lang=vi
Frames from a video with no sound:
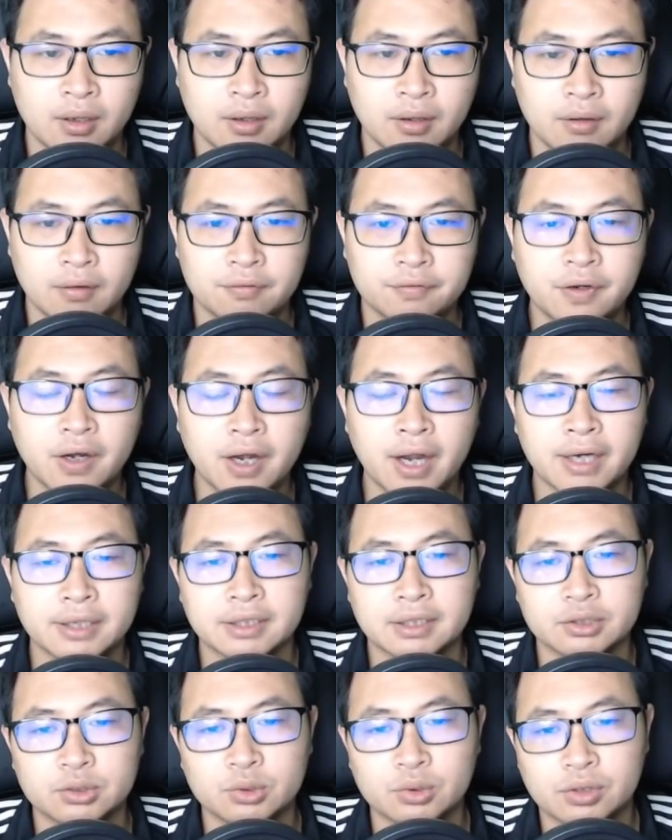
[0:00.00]
Phương Hành
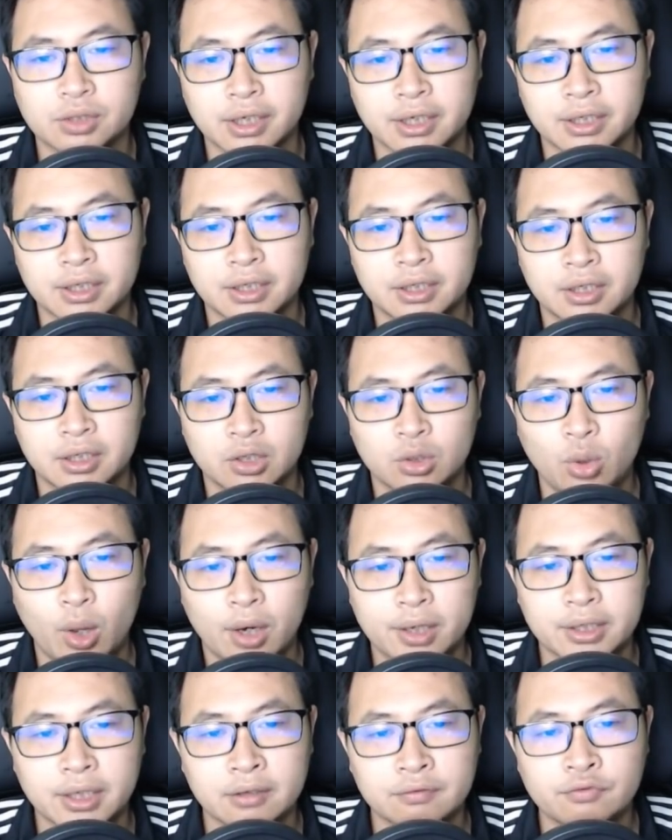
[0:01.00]
nở nụ cười,
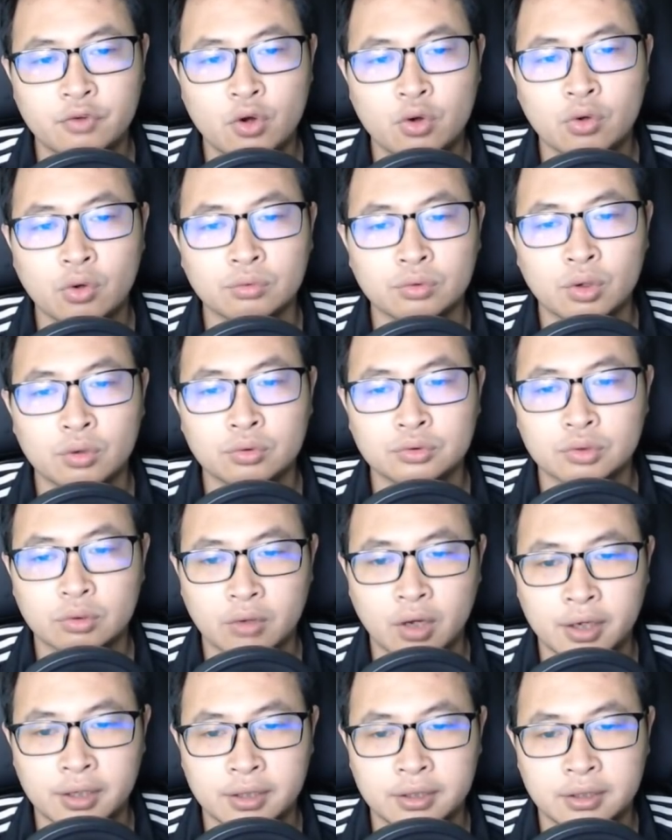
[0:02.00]
thoạt nhìn vô cùng ung dung
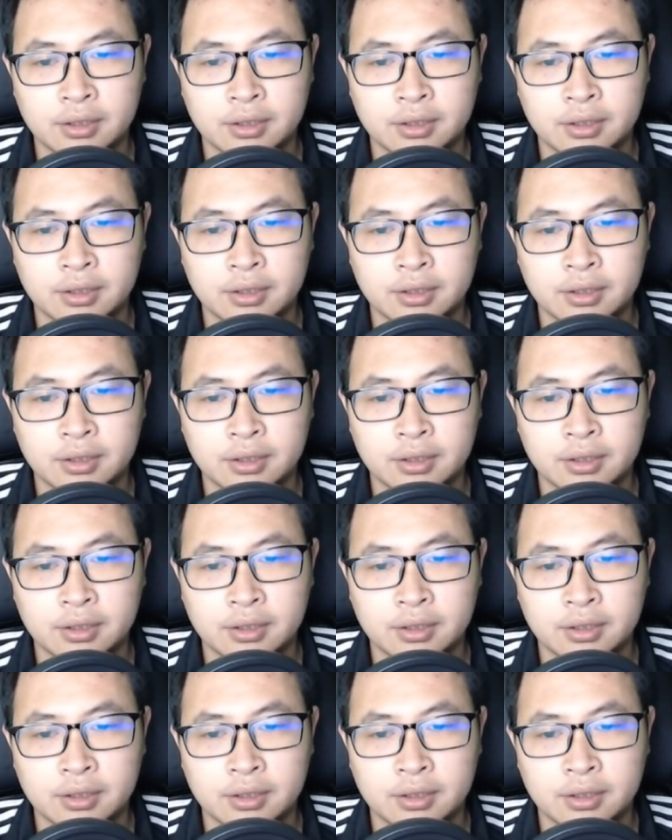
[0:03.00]
nói.